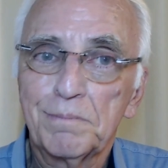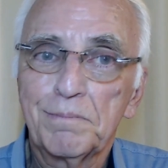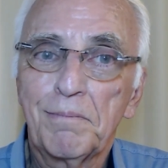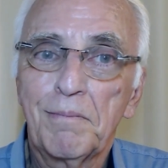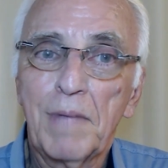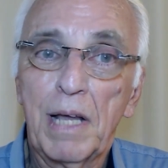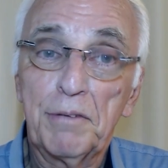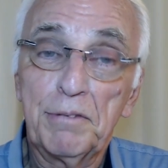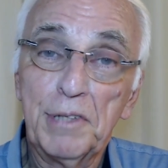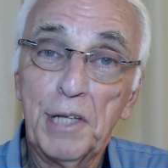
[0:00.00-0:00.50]

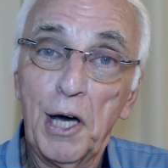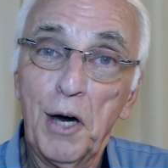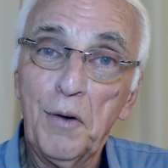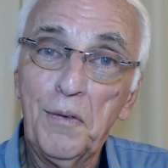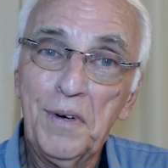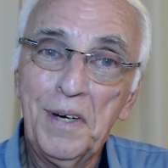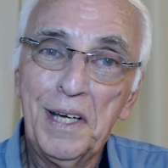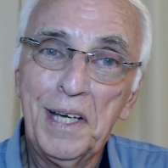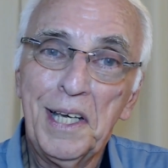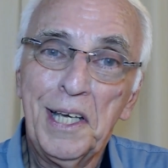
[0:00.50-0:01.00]
Afinal,
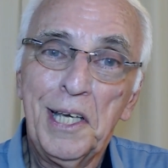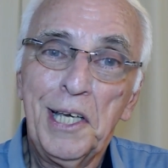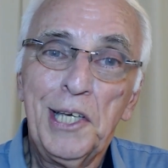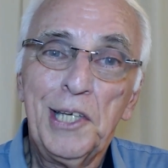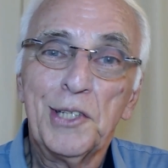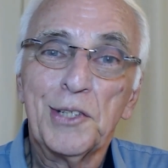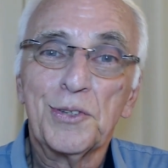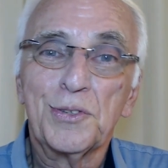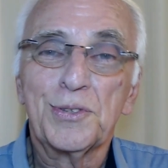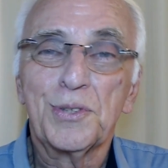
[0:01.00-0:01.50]

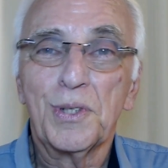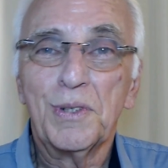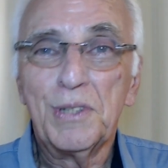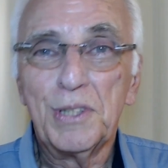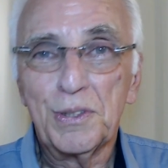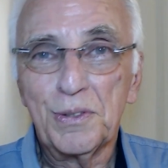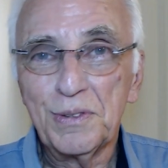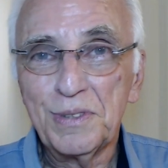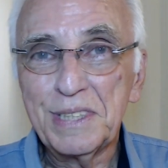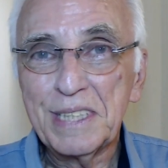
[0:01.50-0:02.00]
eu sou
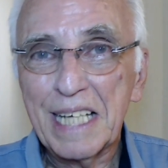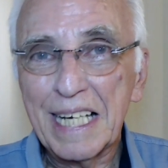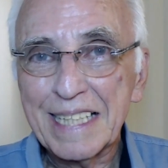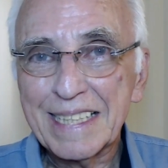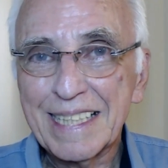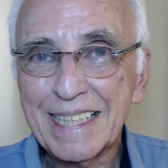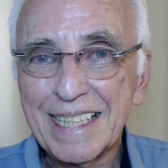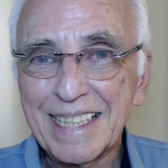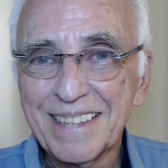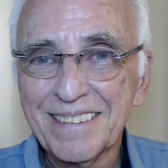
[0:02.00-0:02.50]
entusiasta
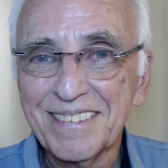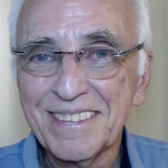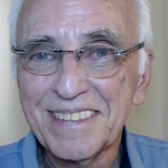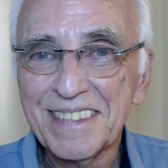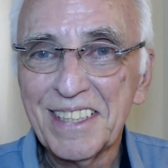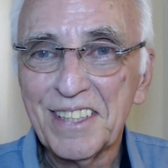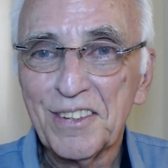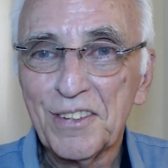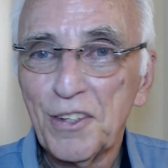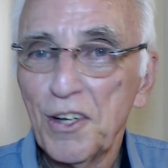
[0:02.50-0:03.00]
da
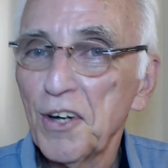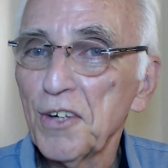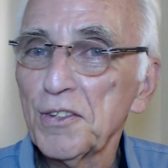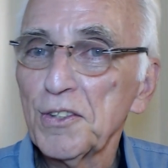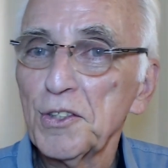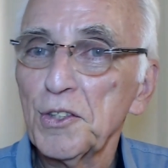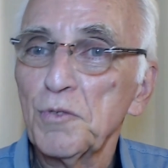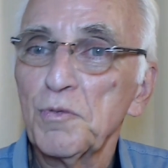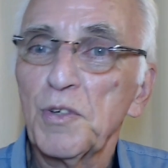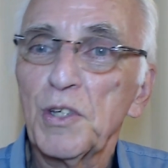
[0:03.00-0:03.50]
inclusão, logo eu
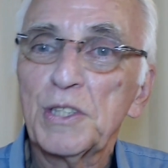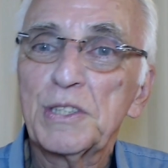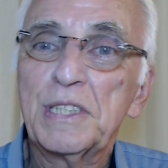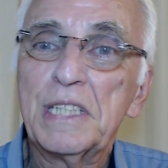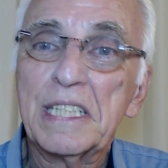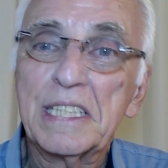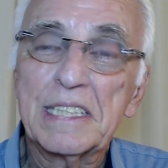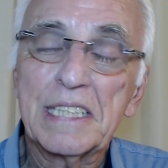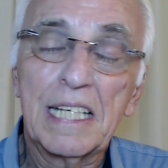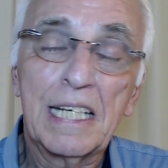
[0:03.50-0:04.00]
não posso
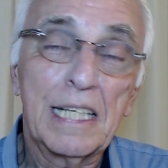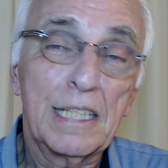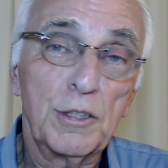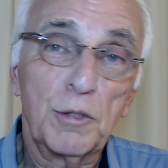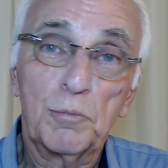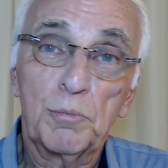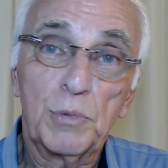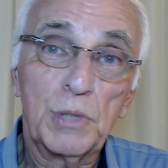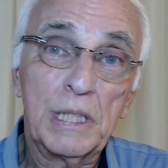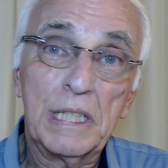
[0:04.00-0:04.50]
deixar, não
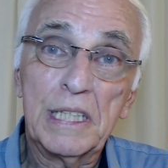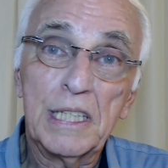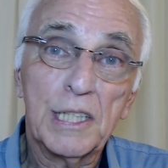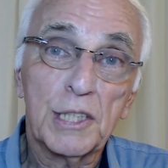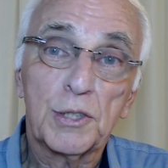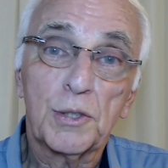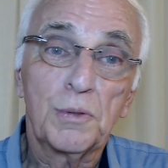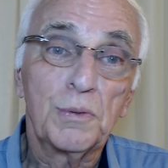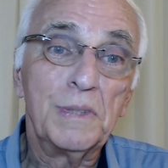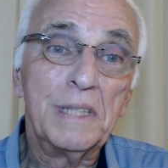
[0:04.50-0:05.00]
poderia
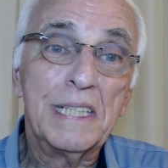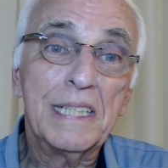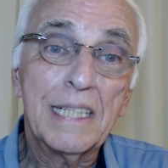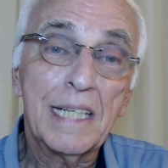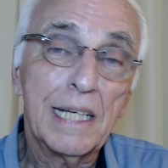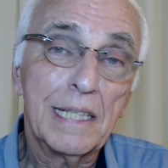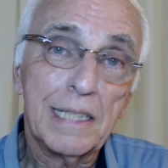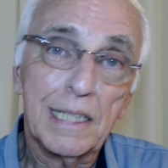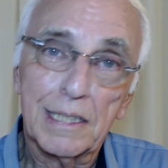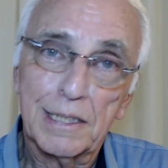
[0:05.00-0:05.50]
excluir ninguém
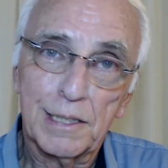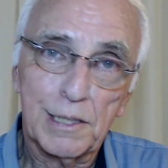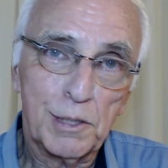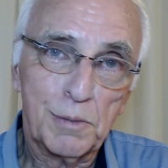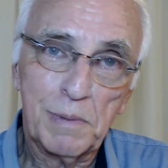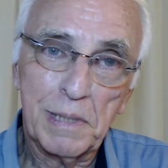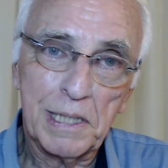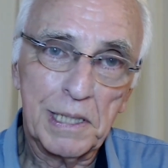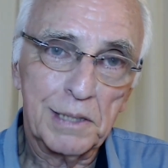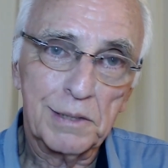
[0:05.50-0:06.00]
dessas
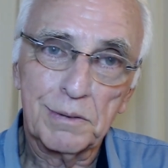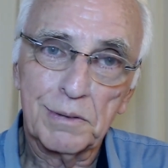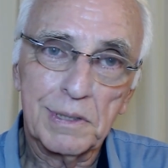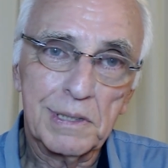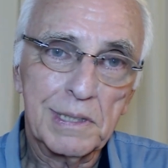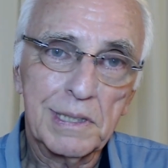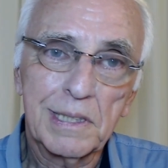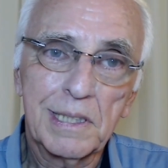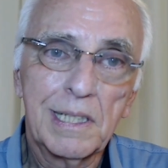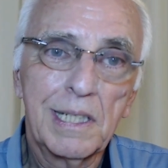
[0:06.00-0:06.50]
explicações, né?
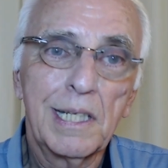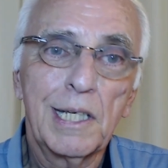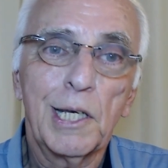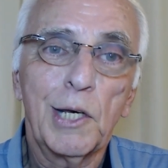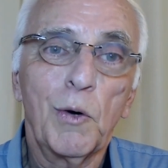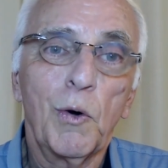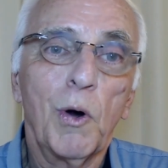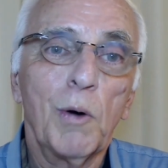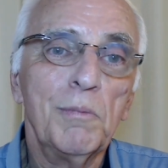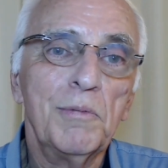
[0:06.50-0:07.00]
é
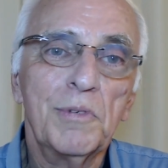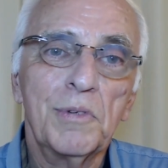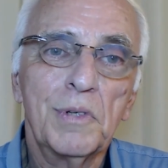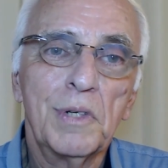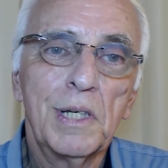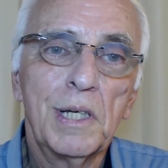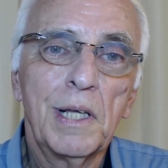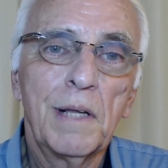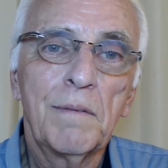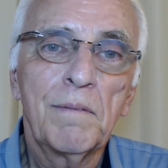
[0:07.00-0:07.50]
óbvio.
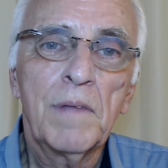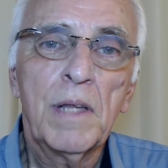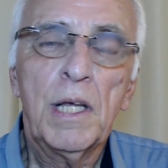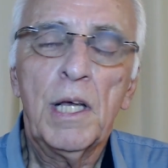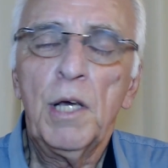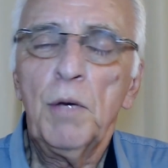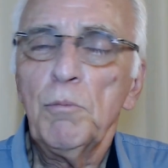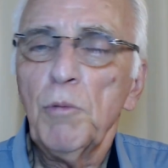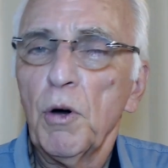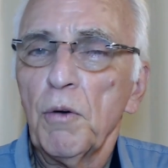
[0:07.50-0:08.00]

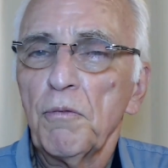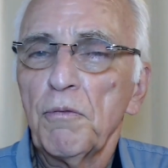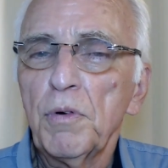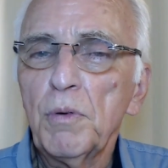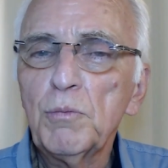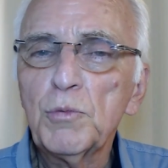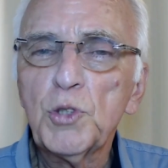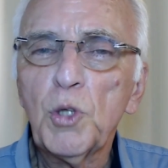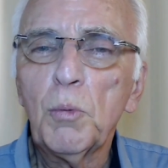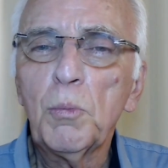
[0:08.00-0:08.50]
Bom,
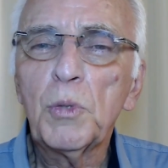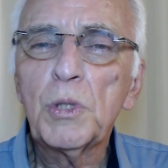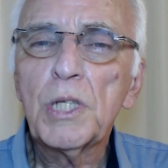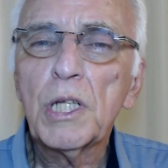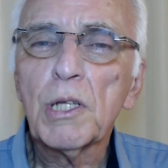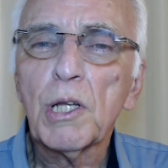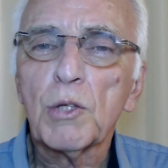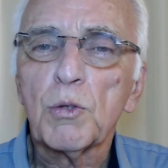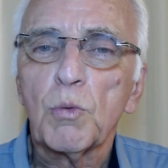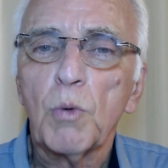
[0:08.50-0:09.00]
vamos ao modelo
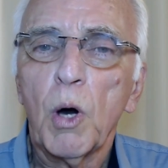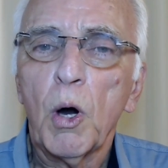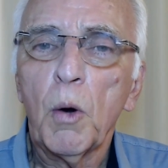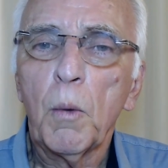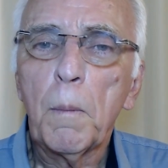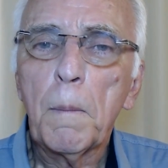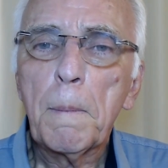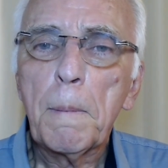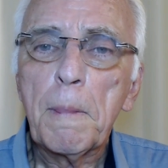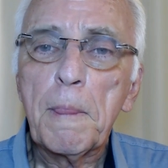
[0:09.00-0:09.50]
atual
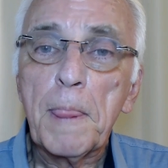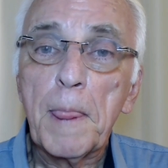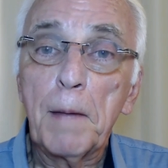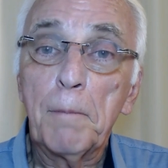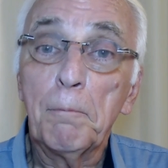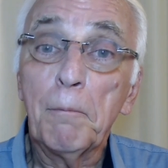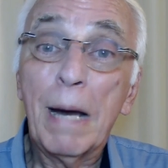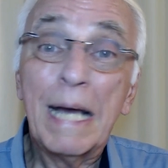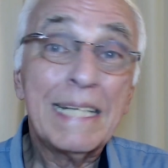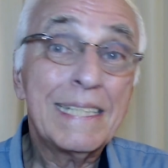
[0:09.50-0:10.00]

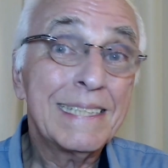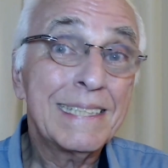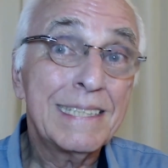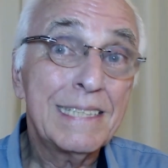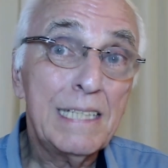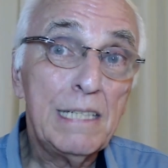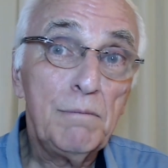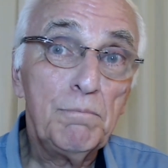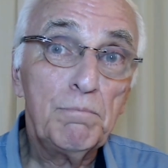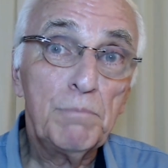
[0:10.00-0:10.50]
mais
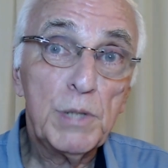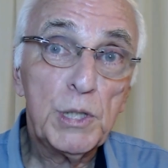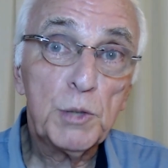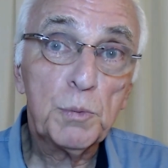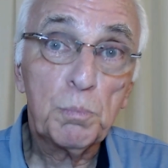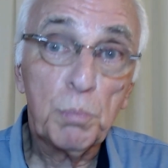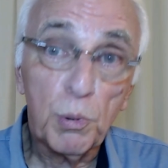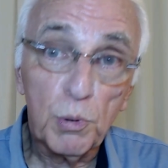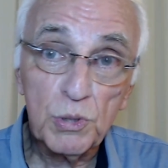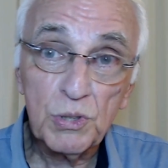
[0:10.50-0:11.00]
simples
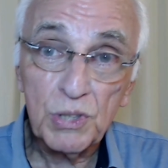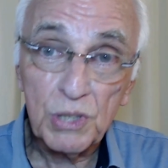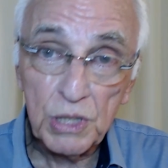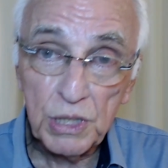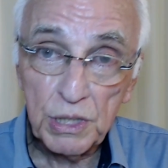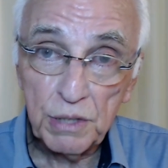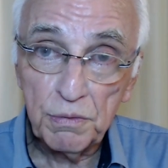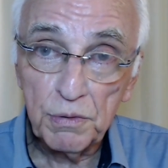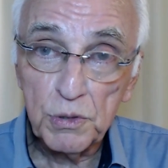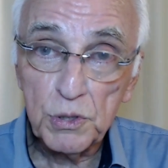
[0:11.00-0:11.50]

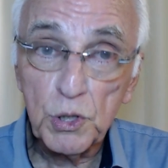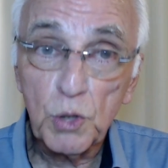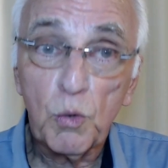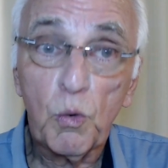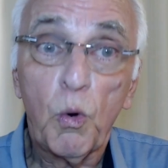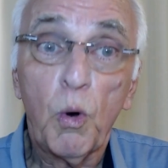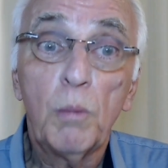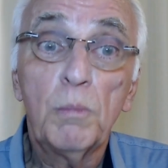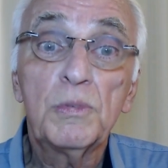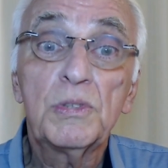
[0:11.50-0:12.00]
possível de
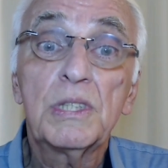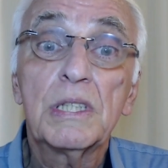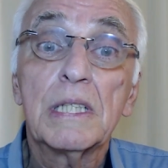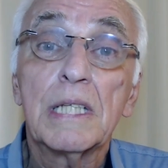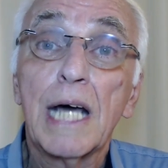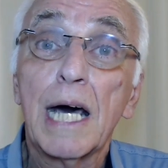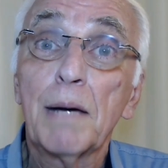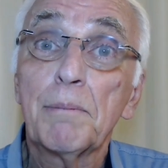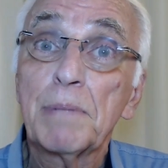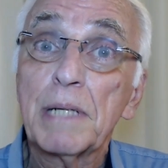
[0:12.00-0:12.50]
como se dá a
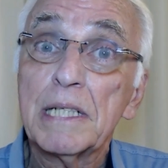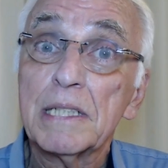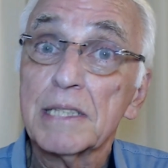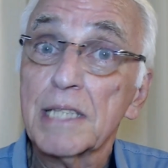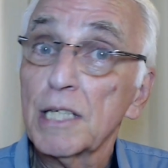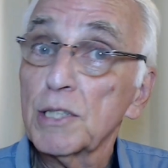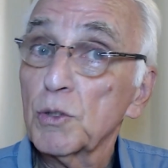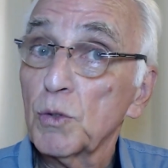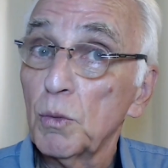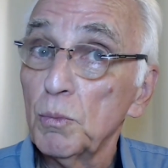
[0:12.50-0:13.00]

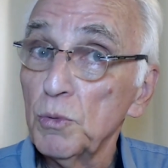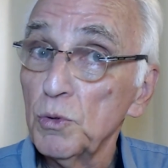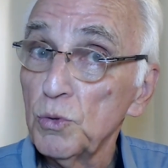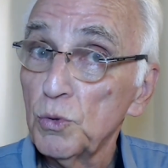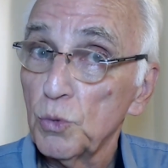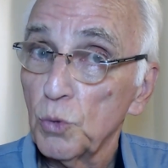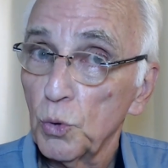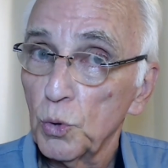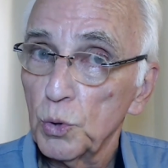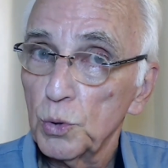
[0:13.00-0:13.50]
aprendizagem como um
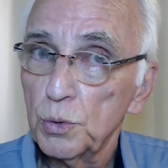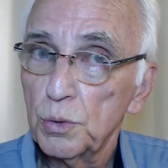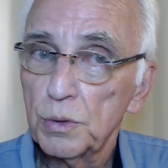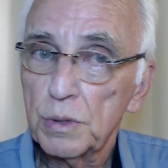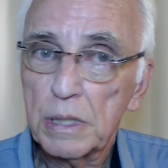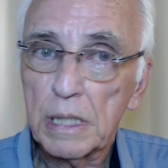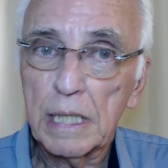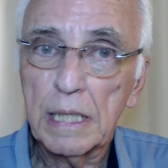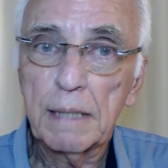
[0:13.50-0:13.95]
todo, tá?